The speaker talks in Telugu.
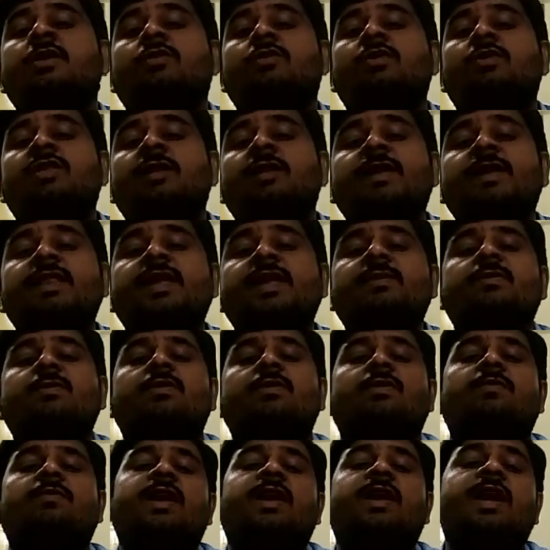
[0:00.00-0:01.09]
కొంతమంది ఏమో
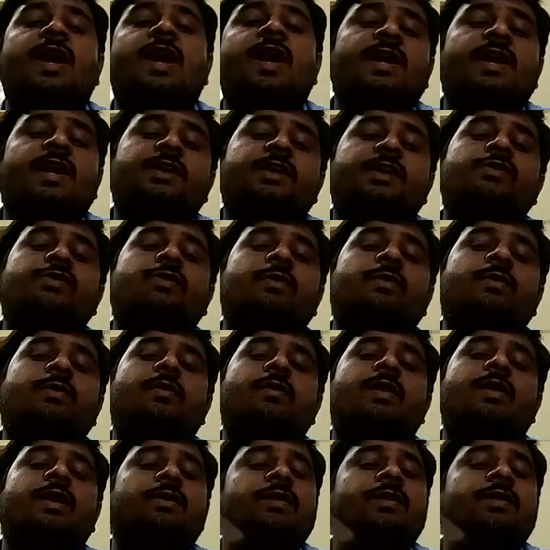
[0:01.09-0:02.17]
వాళ్ళ ఆటిట్యూడ్ వల్ల
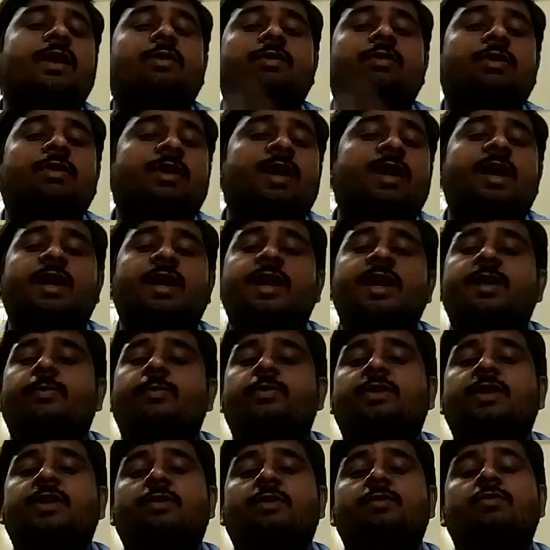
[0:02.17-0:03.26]
వాళ్ళు దాంట్లోకి
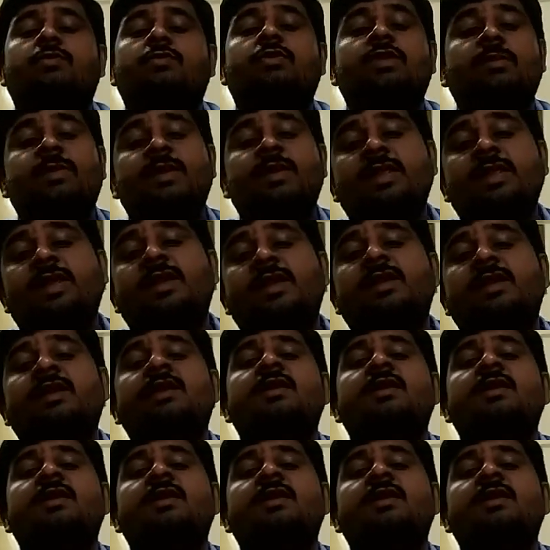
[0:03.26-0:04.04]
రాగలేకపోతారు కొంతమంది